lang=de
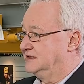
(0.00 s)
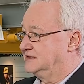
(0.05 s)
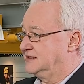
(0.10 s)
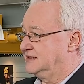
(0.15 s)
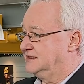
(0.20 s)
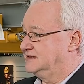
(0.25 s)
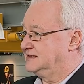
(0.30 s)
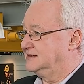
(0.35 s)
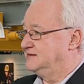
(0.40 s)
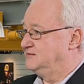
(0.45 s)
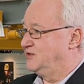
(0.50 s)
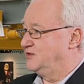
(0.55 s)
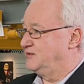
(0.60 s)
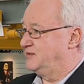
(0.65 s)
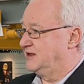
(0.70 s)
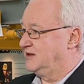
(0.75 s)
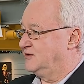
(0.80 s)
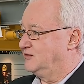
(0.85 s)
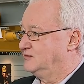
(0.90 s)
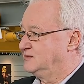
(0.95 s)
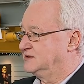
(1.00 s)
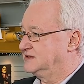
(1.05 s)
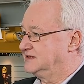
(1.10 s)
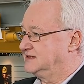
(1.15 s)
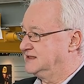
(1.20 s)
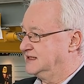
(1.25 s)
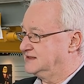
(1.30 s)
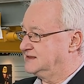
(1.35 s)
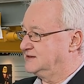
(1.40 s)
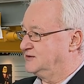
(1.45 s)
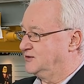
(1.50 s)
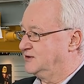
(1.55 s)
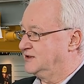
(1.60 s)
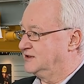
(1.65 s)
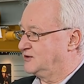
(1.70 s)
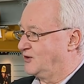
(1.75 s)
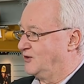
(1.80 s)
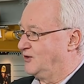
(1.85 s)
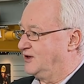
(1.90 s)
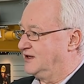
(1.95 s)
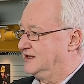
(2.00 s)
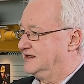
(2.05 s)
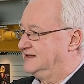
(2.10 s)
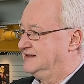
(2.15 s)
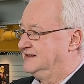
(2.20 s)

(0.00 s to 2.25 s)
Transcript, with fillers: Interessen in Böblingen umzusetzen oder doch?